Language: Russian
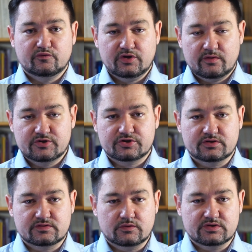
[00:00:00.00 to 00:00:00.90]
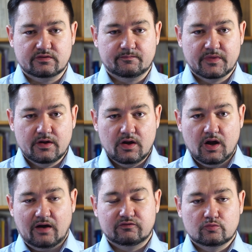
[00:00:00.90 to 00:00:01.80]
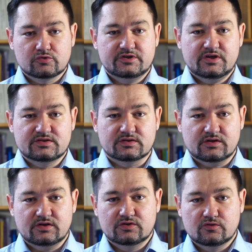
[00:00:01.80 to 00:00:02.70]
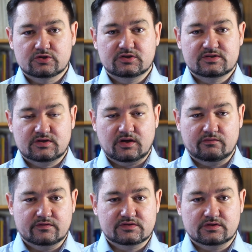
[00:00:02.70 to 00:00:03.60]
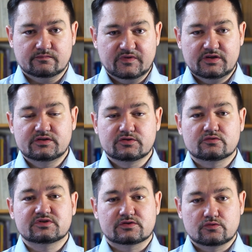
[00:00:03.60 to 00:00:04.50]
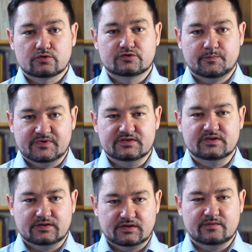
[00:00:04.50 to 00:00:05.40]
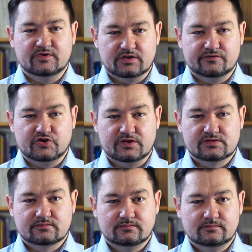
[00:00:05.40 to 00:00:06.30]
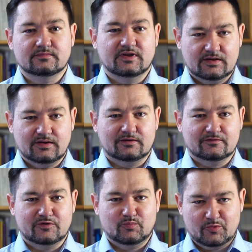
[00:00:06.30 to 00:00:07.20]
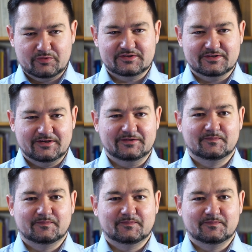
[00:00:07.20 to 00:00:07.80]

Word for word: его необычное свойство. Автобус едет и не должен останавливаться. Едет он со скоростью 50 км в час. Да-да, вы помните, да.